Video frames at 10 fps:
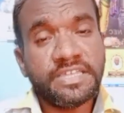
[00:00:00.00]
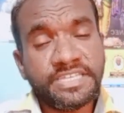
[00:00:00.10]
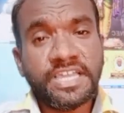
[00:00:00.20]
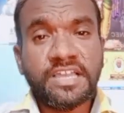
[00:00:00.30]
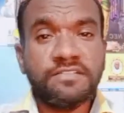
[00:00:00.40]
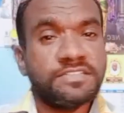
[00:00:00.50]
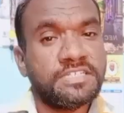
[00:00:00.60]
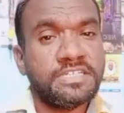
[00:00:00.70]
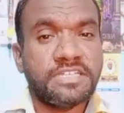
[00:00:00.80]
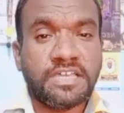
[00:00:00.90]
இந்தியாவில்
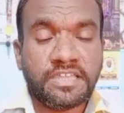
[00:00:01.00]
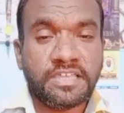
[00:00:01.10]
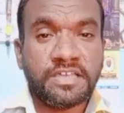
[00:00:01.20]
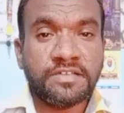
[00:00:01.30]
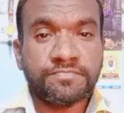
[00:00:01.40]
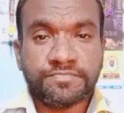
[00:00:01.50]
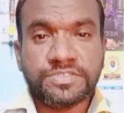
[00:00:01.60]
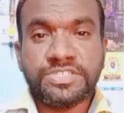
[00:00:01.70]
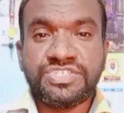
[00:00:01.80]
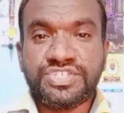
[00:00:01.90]
வந்துட்டு நிறைய
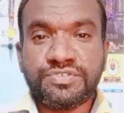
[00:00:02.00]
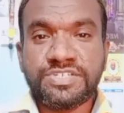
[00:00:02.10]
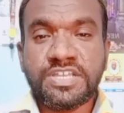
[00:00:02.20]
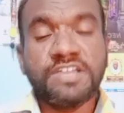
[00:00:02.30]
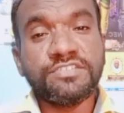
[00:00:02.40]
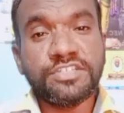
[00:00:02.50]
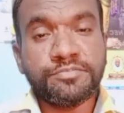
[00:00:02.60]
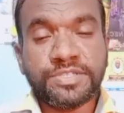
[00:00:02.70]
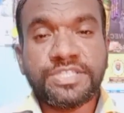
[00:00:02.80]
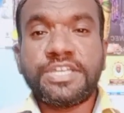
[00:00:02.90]
இன்ஸ்டியூஷனில் வந்துட்டு
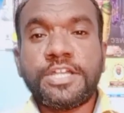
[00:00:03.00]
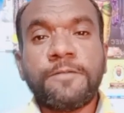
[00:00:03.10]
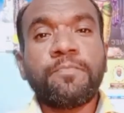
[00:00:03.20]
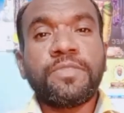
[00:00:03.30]
பார்த்தீங்கன்னா